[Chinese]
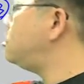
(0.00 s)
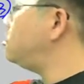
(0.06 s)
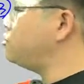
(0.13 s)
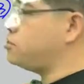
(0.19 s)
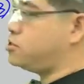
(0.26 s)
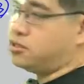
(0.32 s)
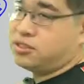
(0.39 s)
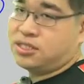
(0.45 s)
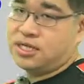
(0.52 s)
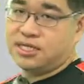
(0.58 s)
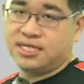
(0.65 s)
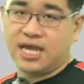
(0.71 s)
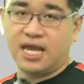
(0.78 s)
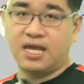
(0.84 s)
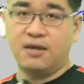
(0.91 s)
就是
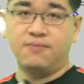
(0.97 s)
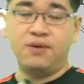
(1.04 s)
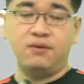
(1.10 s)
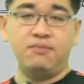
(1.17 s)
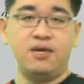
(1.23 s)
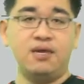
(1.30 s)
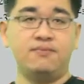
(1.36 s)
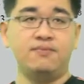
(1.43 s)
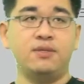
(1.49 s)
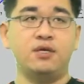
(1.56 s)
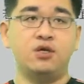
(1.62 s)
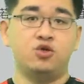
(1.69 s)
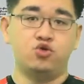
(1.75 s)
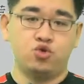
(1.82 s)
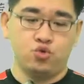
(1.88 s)
这三个平面
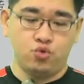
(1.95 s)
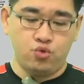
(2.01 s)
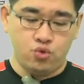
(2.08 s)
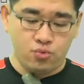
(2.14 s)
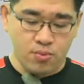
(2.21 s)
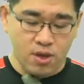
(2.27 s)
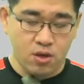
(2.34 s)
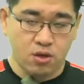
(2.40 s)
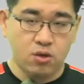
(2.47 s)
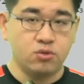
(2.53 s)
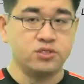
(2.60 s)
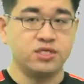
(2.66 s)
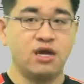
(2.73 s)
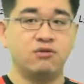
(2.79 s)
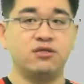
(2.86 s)
处于没有
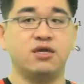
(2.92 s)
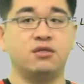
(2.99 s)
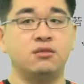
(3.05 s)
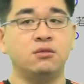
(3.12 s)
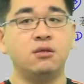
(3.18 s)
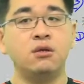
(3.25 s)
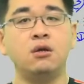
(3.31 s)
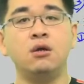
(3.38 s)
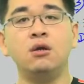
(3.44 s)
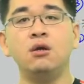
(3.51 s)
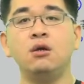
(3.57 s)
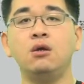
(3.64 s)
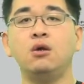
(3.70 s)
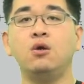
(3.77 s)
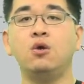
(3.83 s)
共交点。
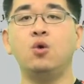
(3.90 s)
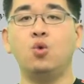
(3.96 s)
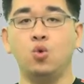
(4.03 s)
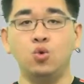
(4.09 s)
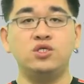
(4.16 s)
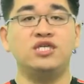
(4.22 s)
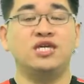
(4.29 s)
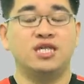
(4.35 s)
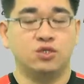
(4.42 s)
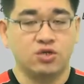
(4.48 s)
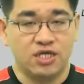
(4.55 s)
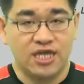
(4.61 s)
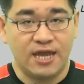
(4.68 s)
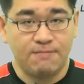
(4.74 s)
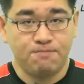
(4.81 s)
无解的
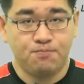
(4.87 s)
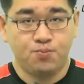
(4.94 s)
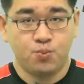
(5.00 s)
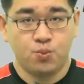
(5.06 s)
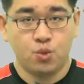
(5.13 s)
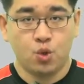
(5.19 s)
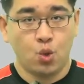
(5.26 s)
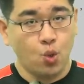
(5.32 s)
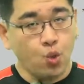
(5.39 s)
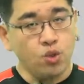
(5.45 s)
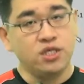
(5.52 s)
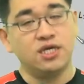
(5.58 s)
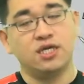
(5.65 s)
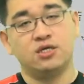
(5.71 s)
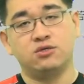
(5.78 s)
状态，
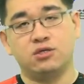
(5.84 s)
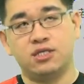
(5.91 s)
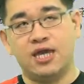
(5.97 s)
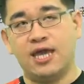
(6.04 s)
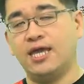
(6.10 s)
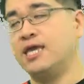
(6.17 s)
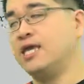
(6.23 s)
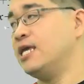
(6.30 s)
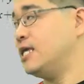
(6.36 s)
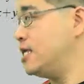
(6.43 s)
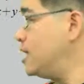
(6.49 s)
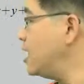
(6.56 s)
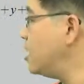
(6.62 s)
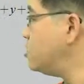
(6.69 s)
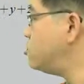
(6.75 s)
无解的状态，
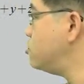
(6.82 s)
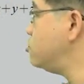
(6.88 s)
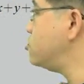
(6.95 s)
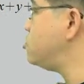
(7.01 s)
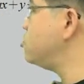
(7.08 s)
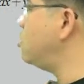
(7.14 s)
也就是